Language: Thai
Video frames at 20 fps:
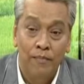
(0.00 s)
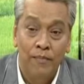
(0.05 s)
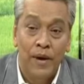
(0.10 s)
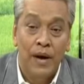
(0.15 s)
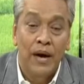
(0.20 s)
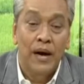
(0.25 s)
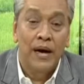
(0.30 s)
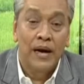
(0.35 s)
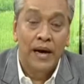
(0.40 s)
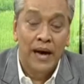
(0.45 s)
คม
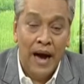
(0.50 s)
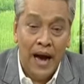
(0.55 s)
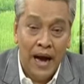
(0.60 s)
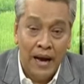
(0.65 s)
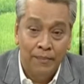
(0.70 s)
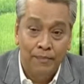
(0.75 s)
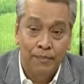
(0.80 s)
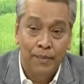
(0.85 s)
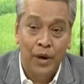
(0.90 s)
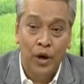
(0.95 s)

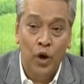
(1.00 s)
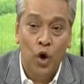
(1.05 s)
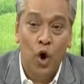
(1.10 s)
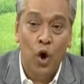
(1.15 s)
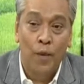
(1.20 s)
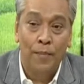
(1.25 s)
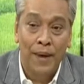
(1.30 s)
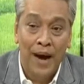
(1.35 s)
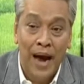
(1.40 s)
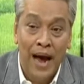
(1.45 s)
การประ
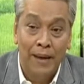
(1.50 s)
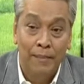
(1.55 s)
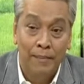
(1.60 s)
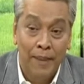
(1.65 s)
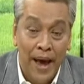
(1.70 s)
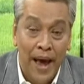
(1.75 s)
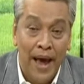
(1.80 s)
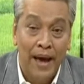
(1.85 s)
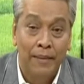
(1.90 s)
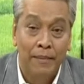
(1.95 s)
กอบการ
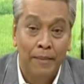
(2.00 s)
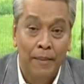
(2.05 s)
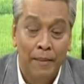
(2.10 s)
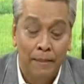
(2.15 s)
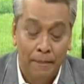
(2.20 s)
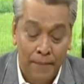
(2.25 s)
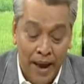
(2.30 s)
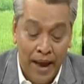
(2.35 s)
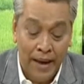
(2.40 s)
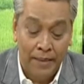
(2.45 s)
แพทย์
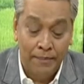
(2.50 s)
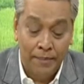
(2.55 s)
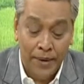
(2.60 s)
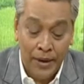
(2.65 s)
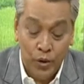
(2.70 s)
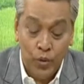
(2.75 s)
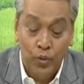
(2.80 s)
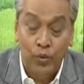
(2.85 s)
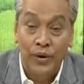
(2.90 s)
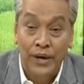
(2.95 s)
แผน
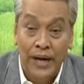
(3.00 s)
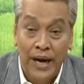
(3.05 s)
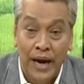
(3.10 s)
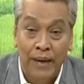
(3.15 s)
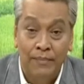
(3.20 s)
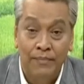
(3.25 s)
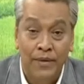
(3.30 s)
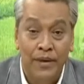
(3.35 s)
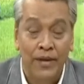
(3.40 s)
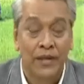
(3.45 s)
ประยุกต์
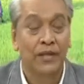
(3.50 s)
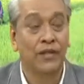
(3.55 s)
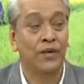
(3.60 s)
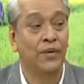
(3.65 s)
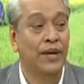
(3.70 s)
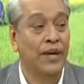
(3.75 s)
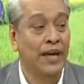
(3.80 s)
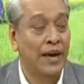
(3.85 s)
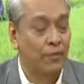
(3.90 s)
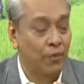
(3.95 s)
นะครับ
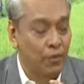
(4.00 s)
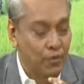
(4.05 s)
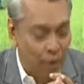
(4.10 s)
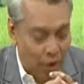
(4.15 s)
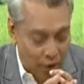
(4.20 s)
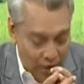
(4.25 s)
สวัสดีครับ